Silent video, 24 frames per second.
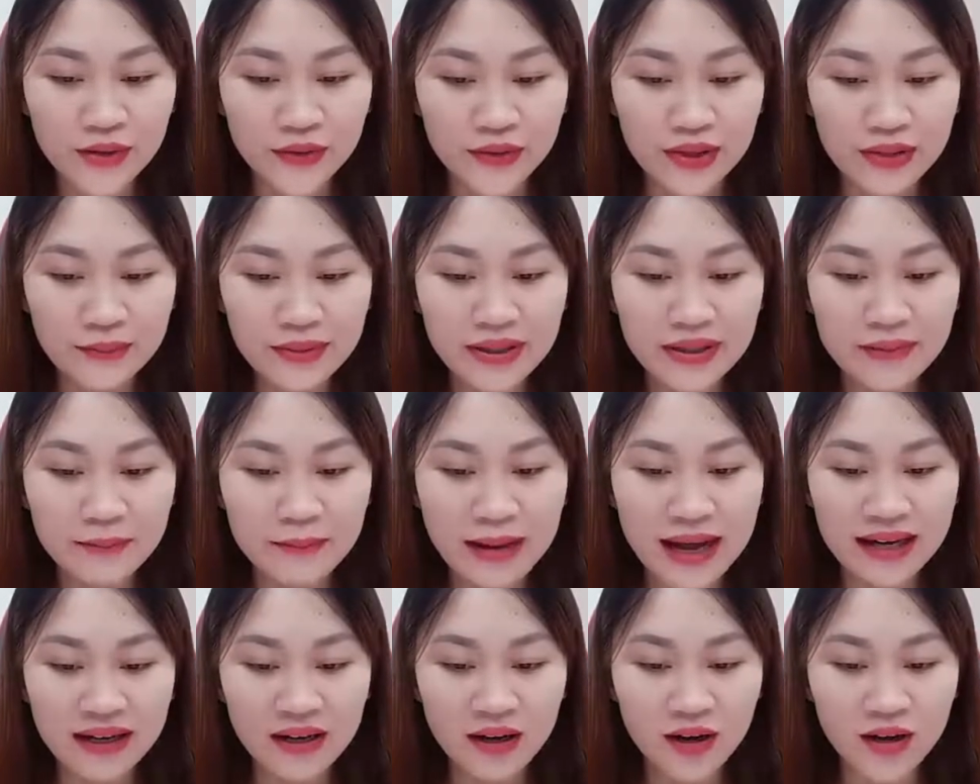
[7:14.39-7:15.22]
Nghĩa miền
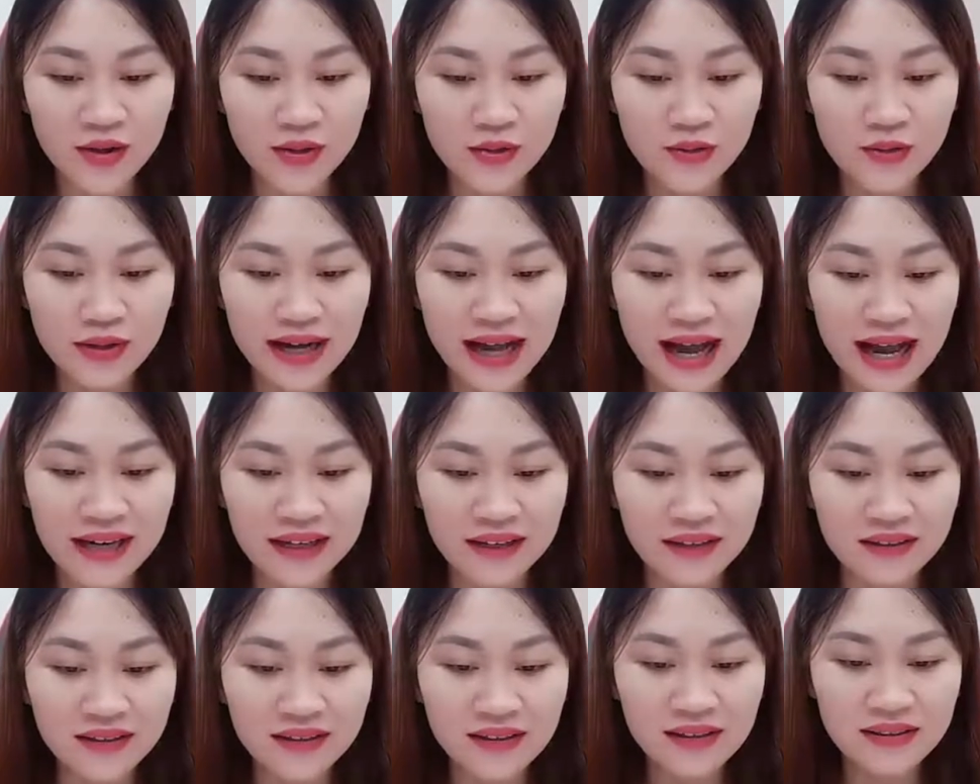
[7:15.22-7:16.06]
màn hỏi cô gái
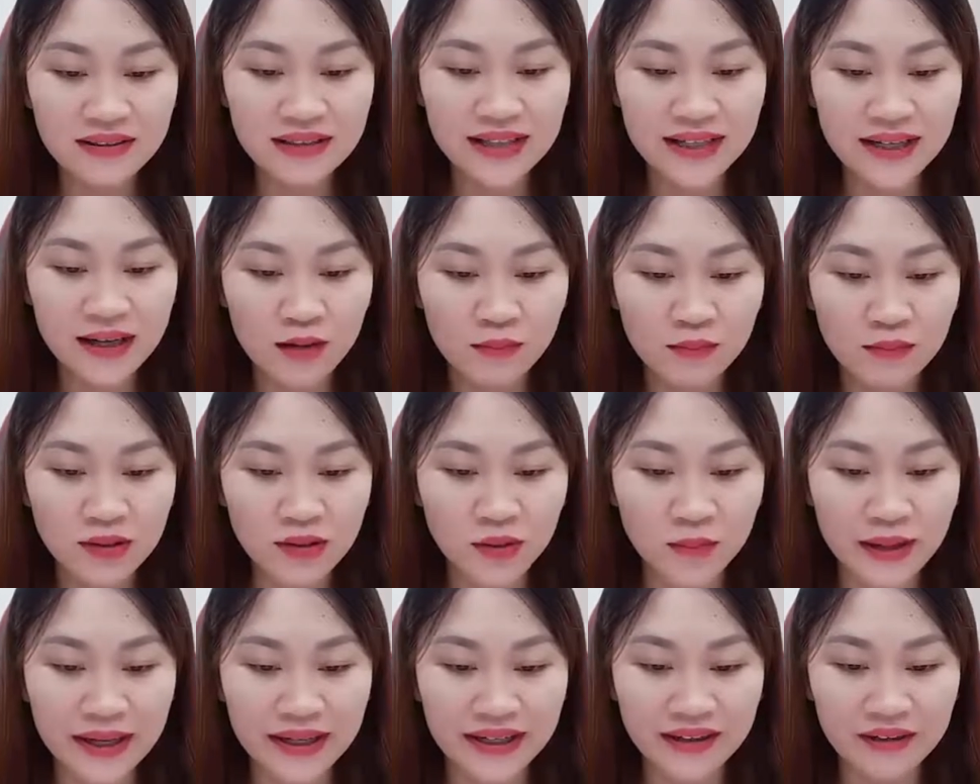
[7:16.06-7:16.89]
đứng giờ di động
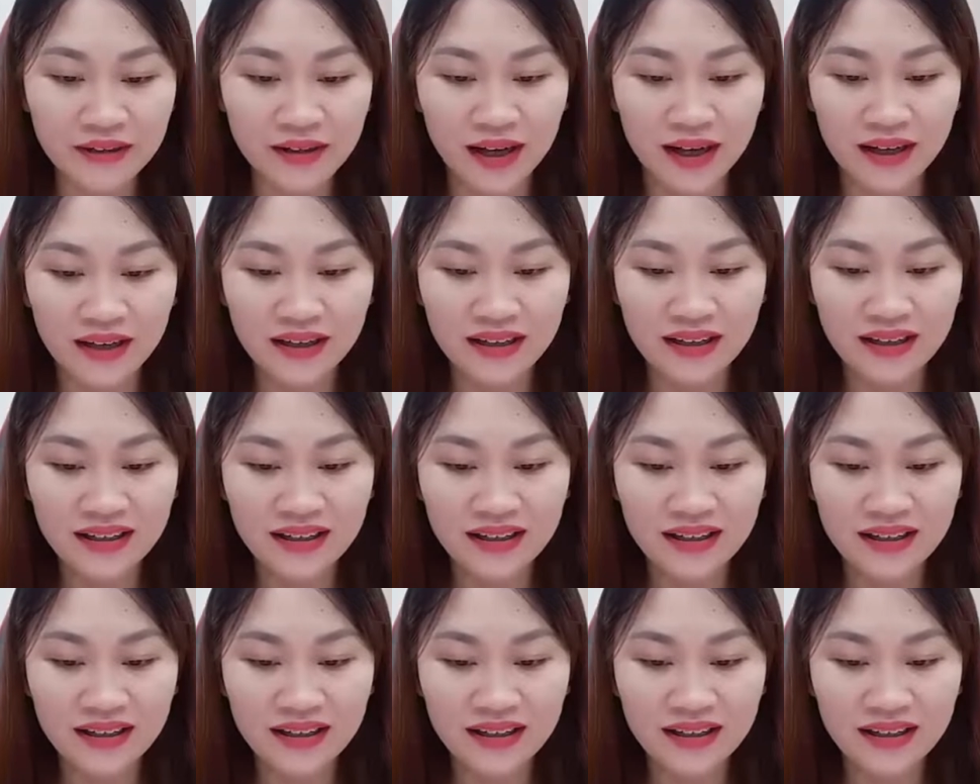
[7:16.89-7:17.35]
ở ngoài cửa.